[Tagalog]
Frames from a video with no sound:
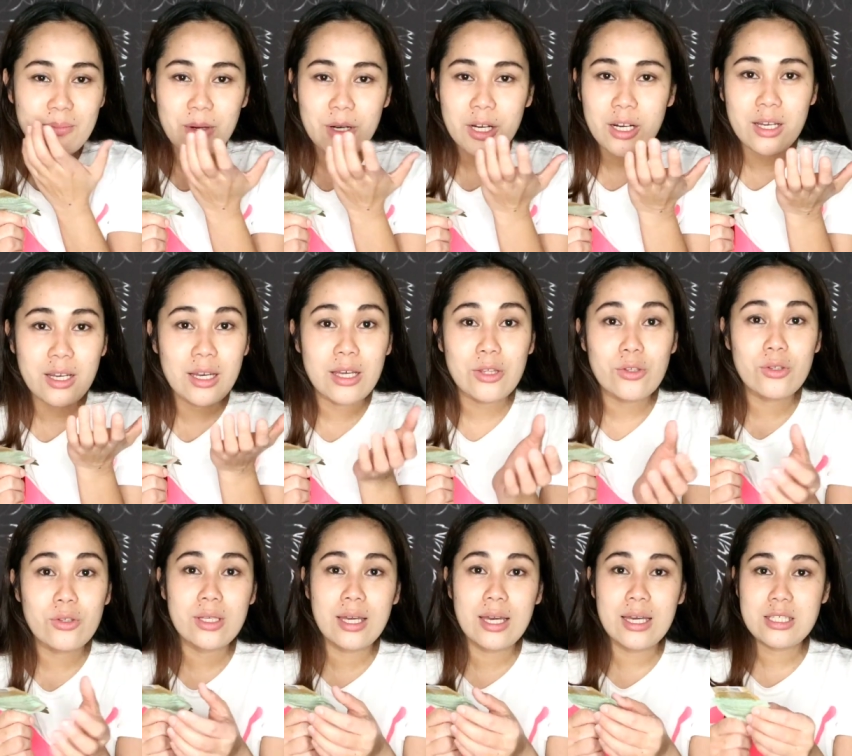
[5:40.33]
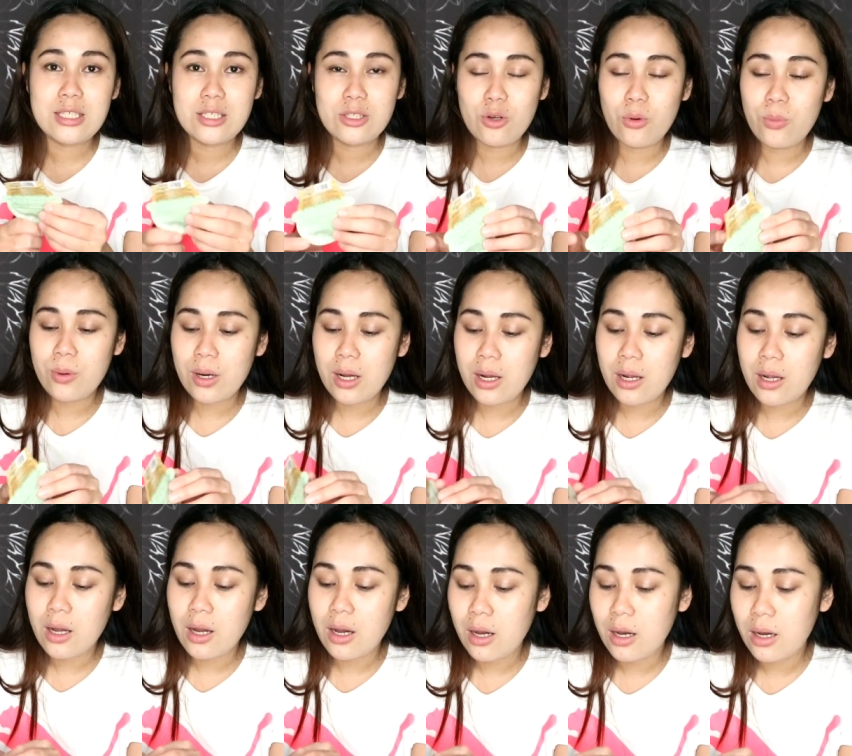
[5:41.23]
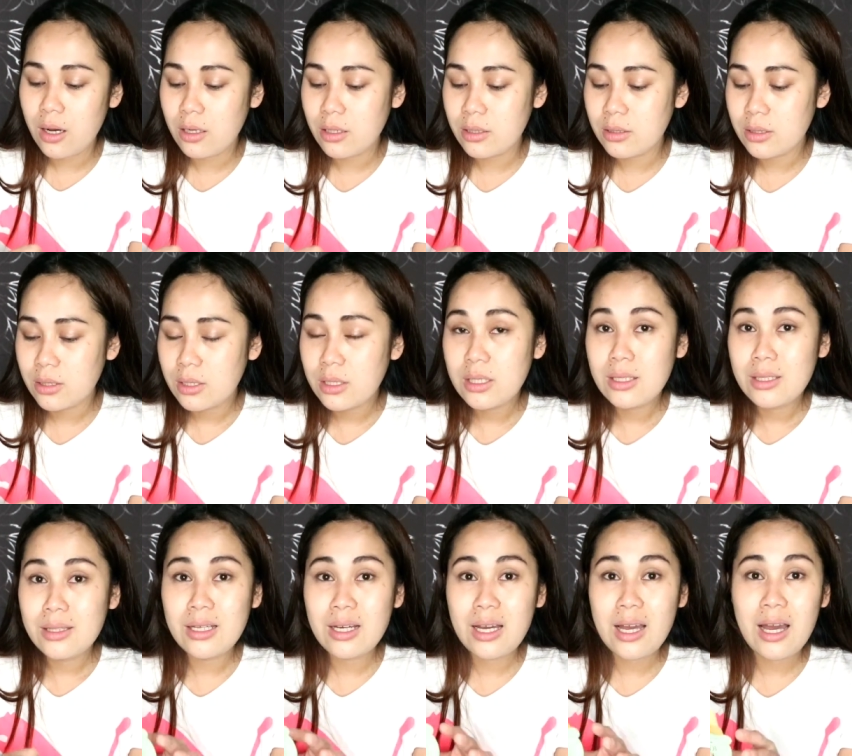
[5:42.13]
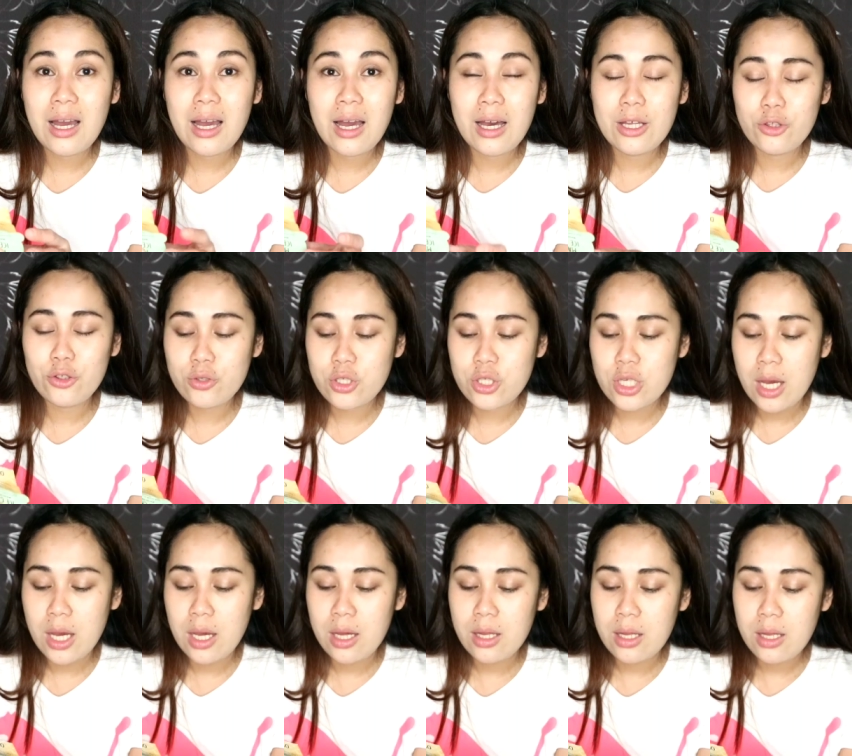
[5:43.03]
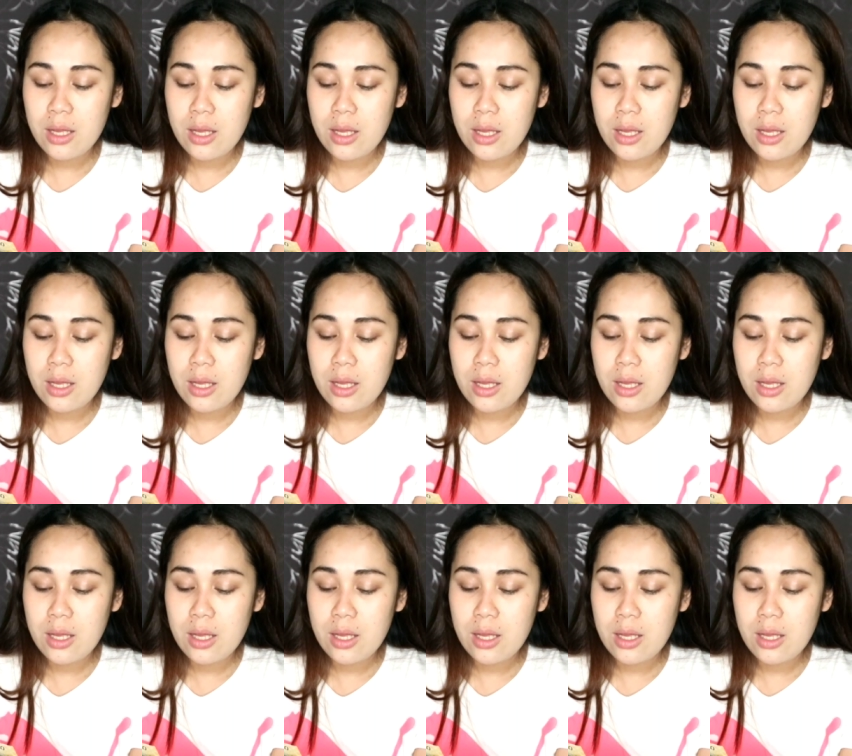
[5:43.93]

Parang ganun guys, sobrang uh, nakakaano siya.